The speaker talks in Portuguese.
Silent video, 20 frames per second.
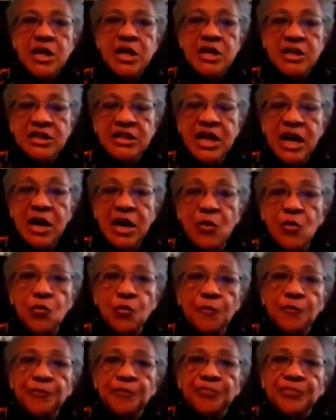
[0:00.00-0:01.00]

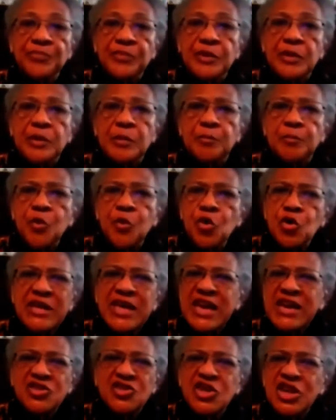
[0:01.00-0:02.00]
Então, por
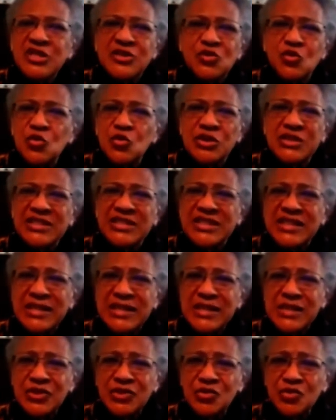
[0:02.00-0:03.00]
que Jesus
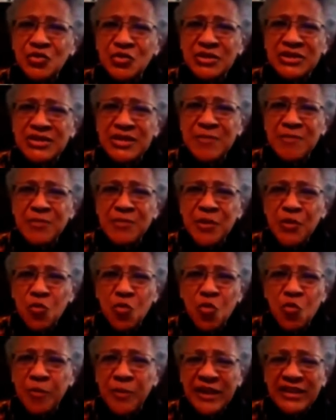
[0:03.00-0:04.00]
Cristo se
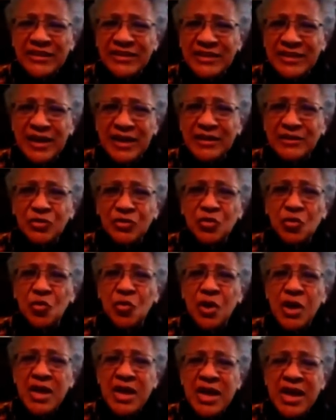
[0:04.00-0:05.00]
preocupa
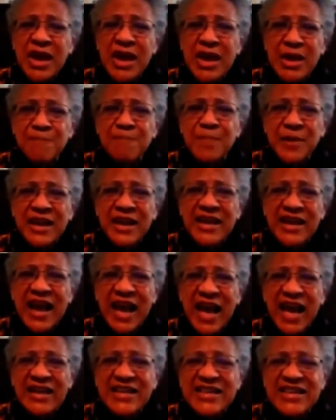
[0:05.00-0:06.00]
tanto em
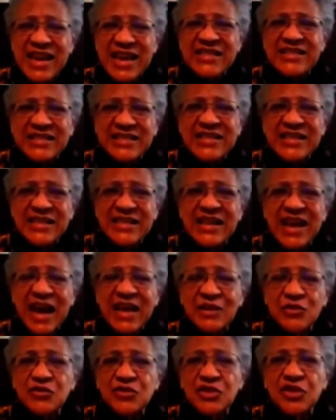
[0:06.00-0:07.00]
pregar e
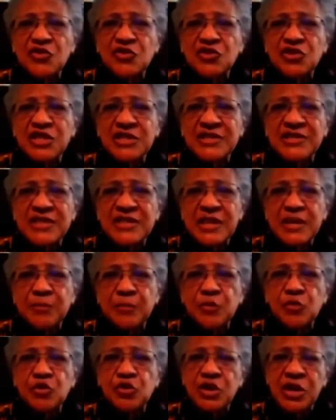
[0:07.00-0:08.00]
ensinar os seus
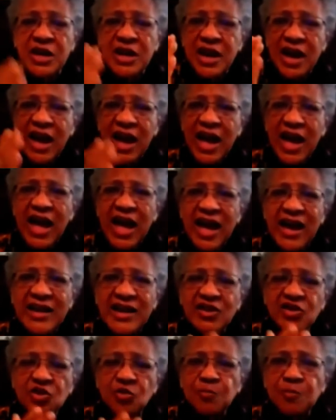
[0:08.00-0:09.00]
discípulos a
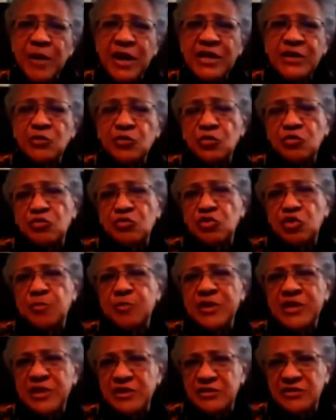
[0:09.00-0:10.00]
respeito do
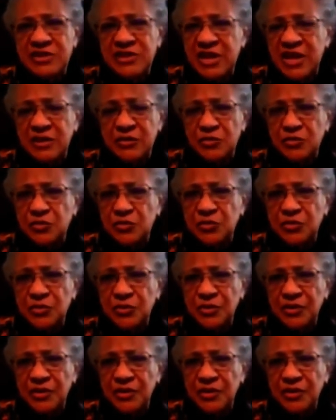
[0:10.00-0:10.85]
Espírito Santo?